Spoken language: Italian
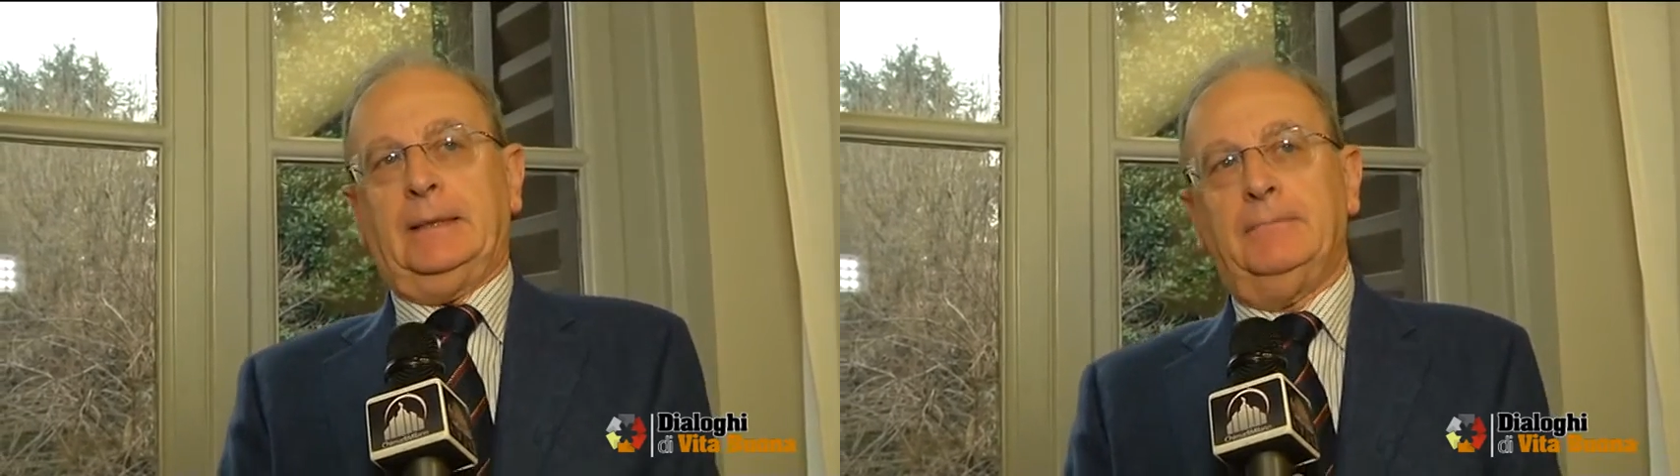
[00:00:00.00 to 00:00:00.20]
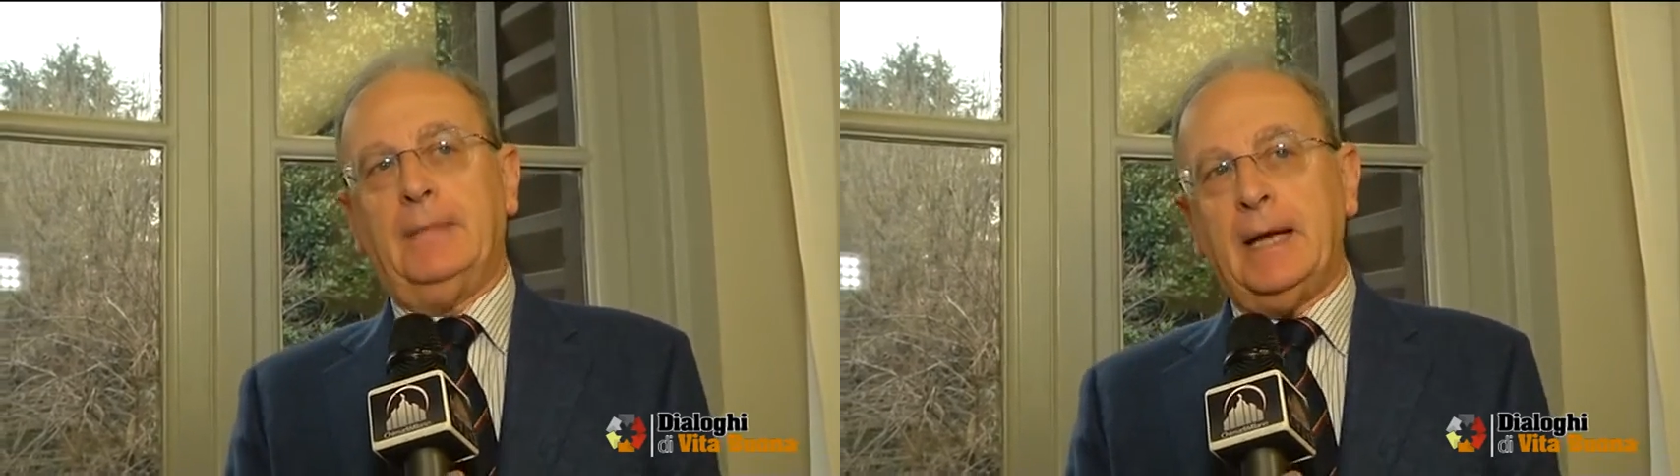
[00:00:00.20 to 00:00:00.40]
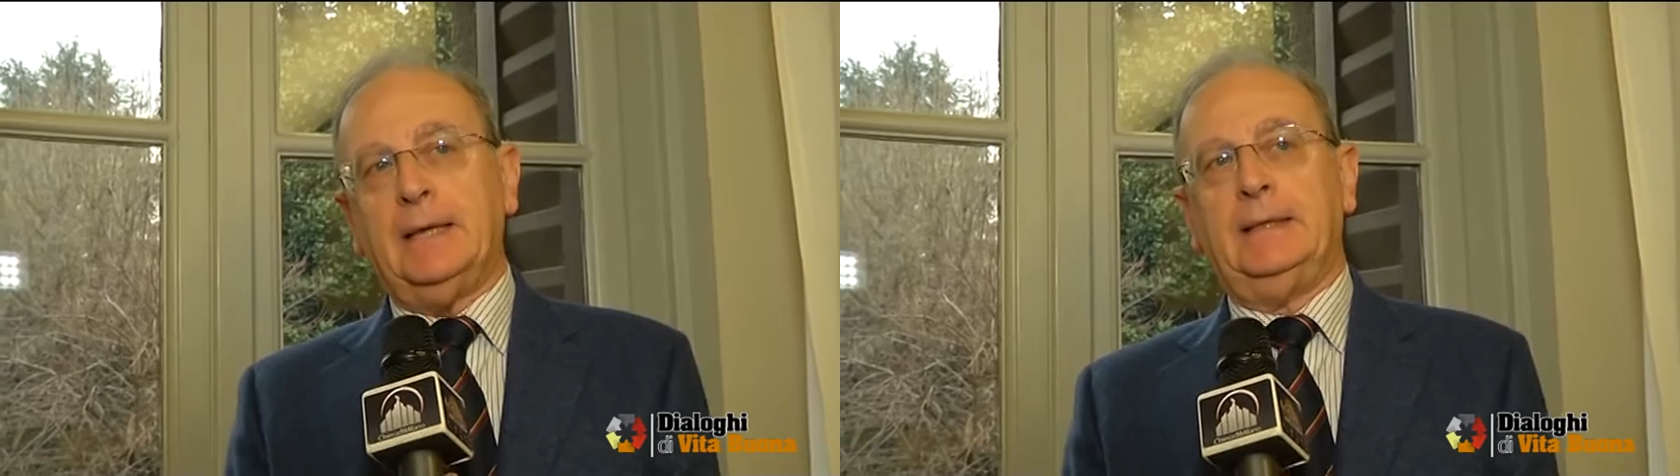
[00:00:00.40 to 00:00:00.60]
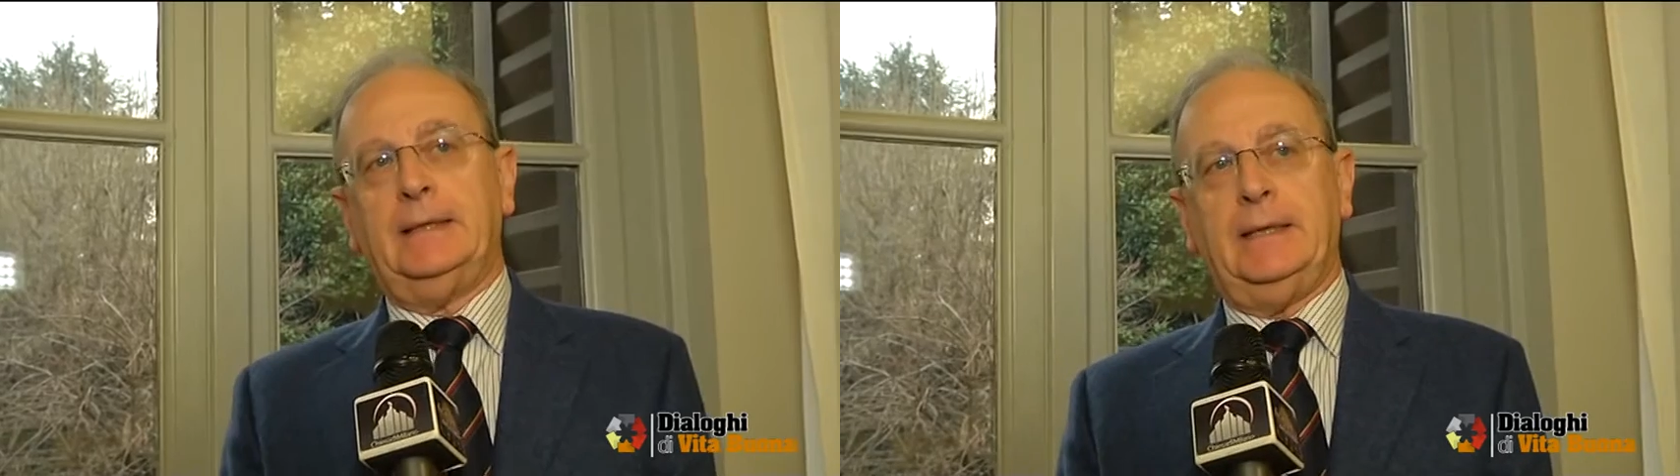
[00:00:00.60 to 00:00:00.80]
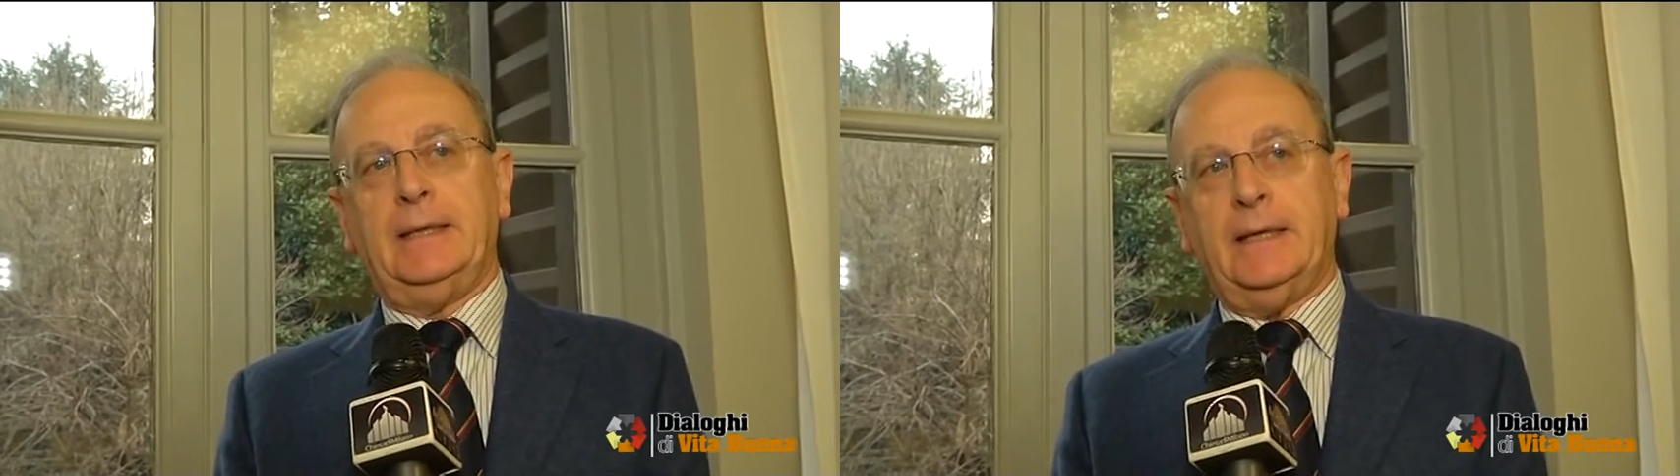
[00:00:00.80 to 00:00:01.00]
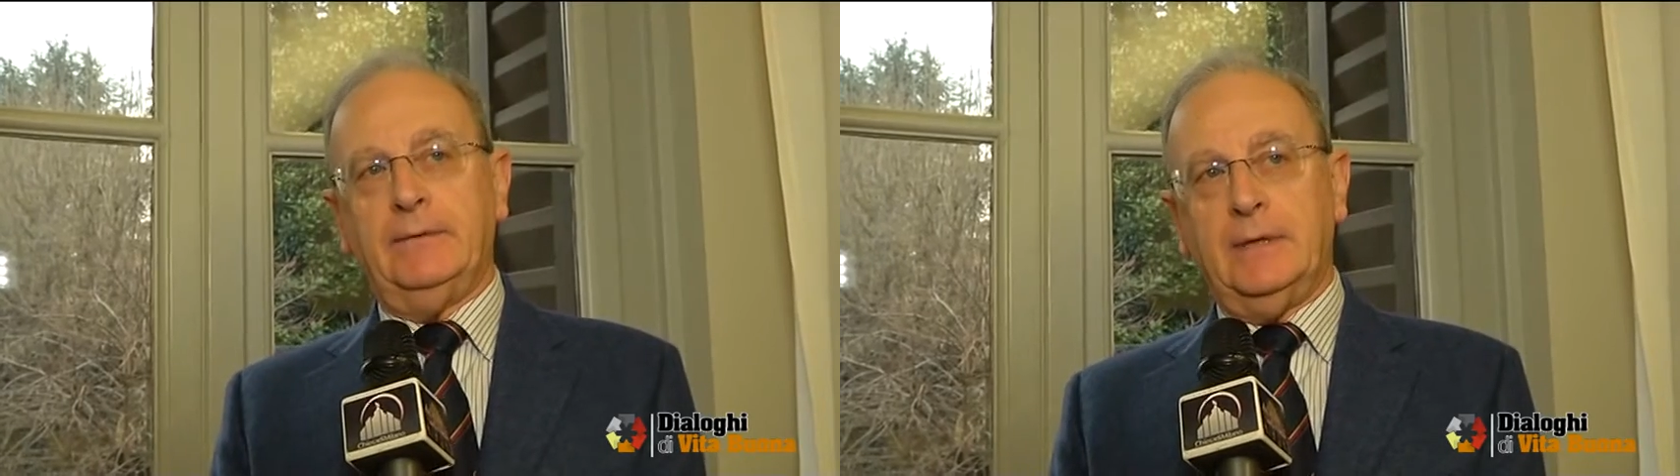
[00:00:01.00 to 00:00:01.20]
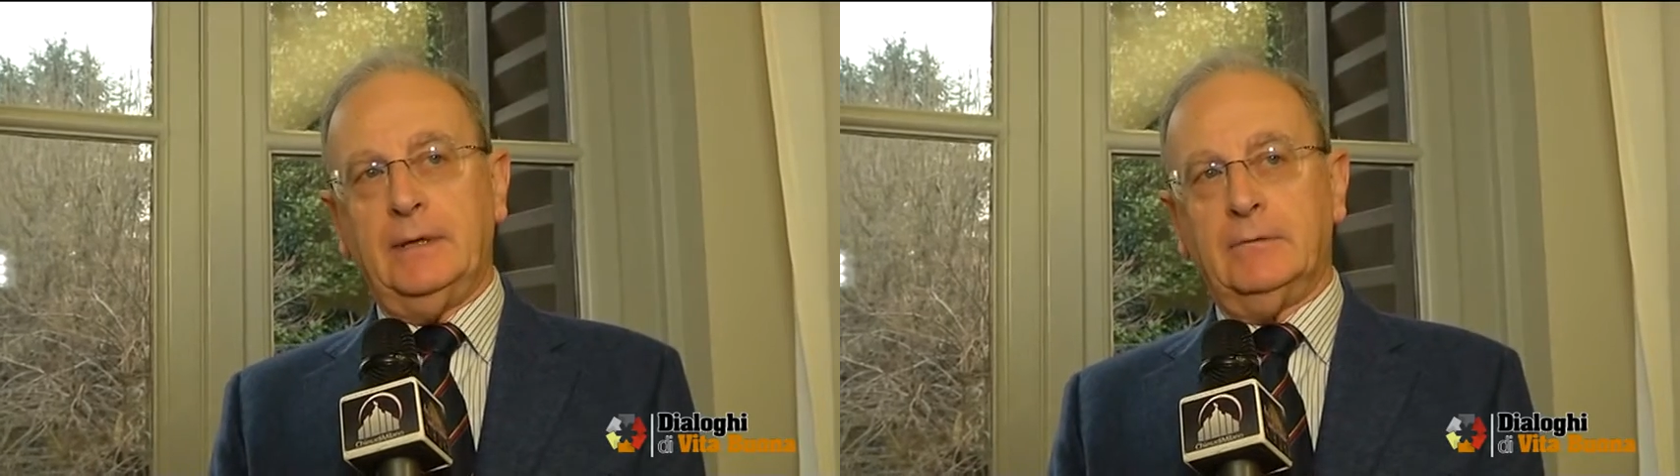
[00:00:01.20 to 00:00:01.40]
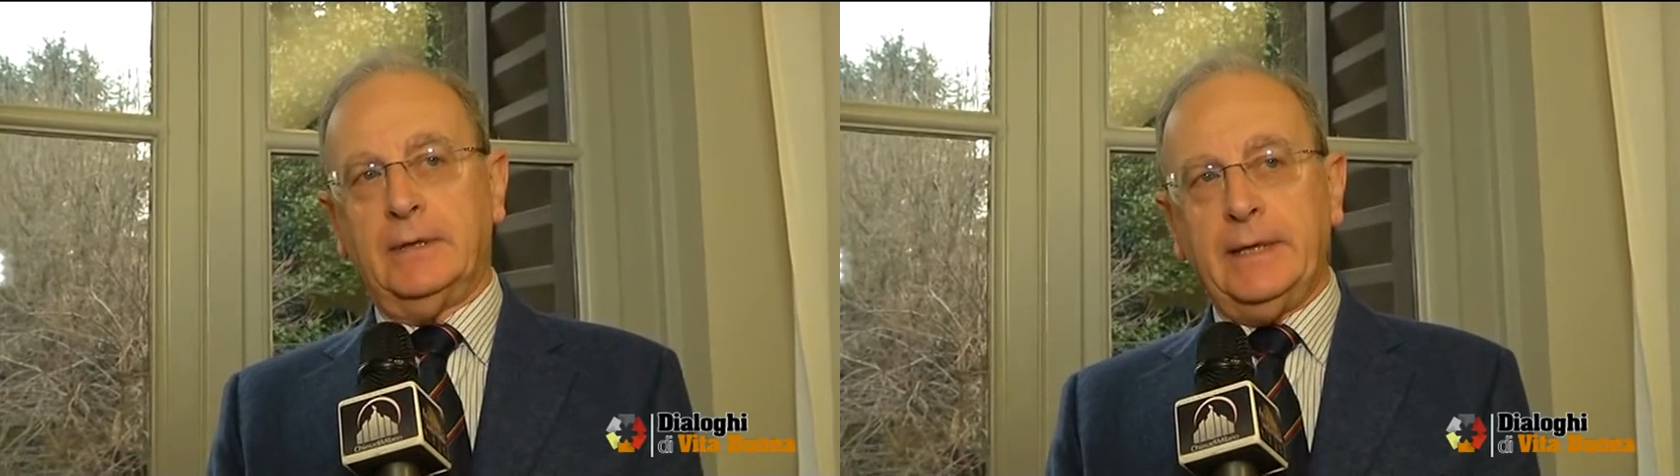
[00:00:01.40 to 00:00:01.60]
Ma eh, è anche
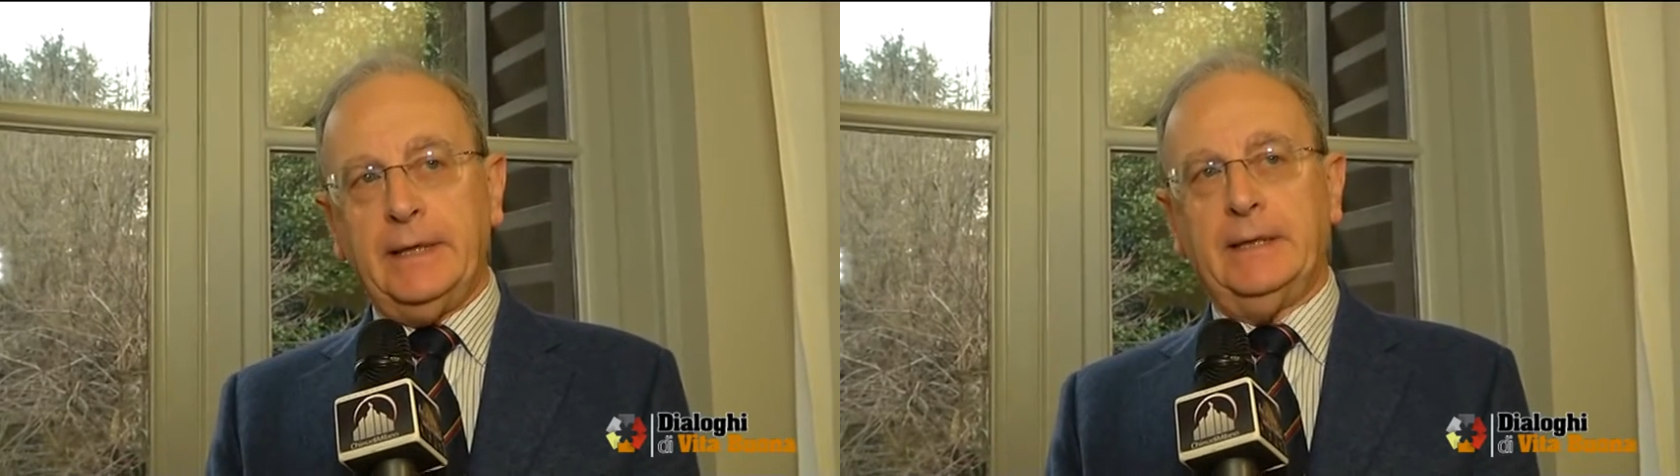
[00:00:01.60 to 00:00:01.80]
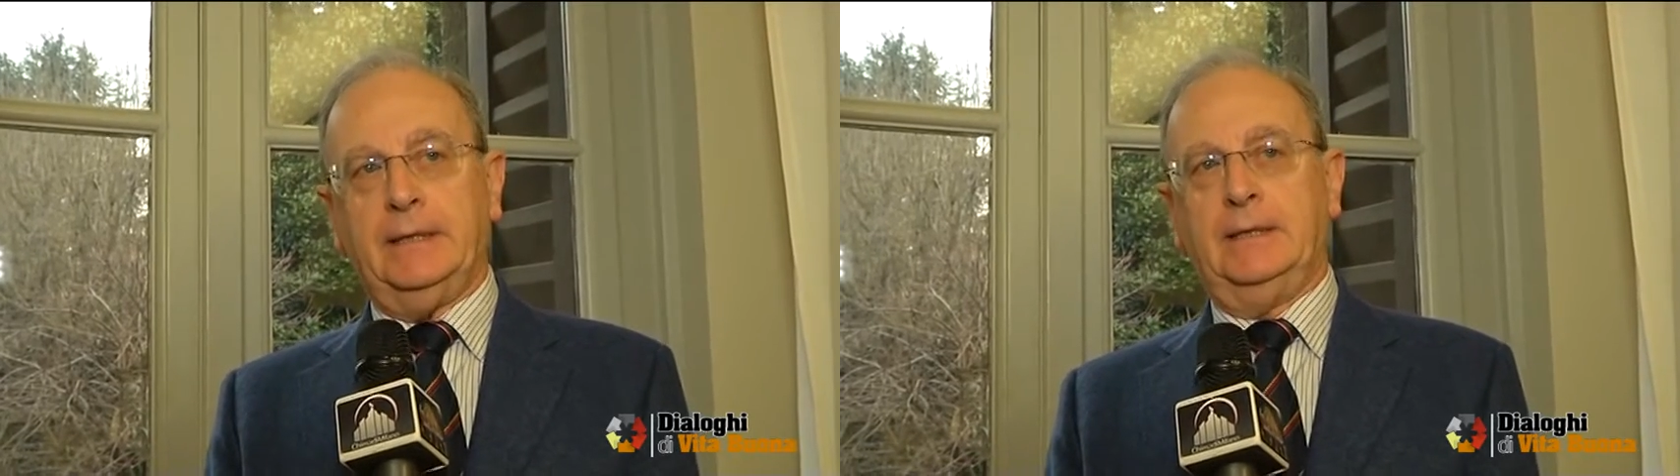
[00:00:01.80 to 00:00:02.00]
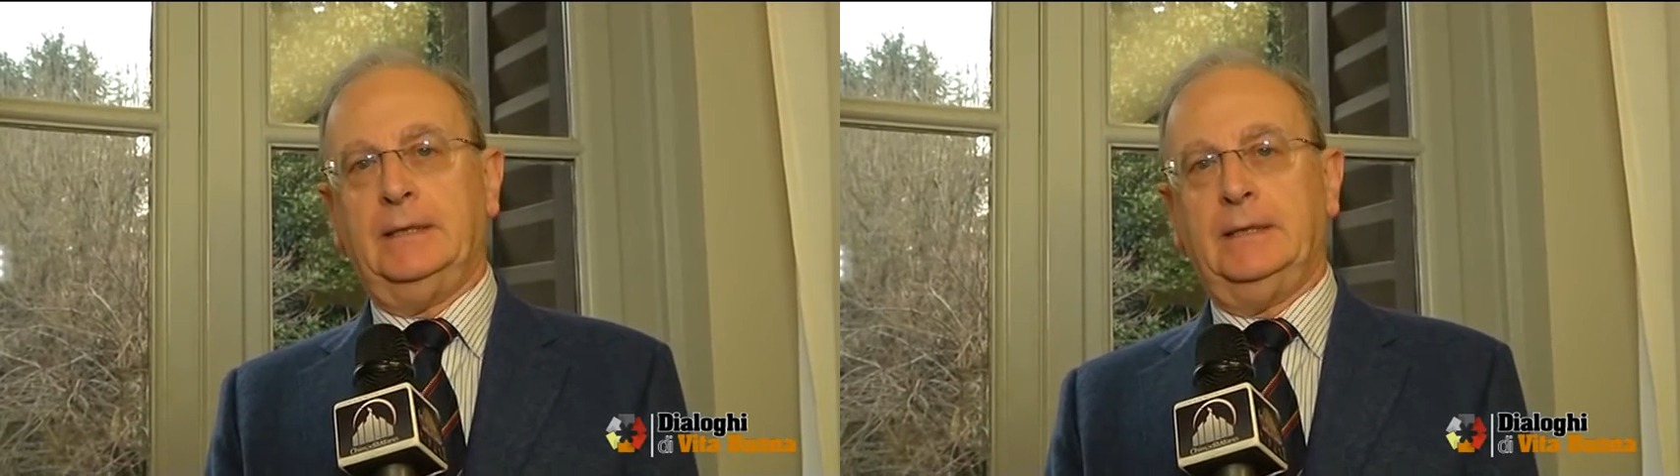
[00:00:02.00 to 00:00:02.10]
vero che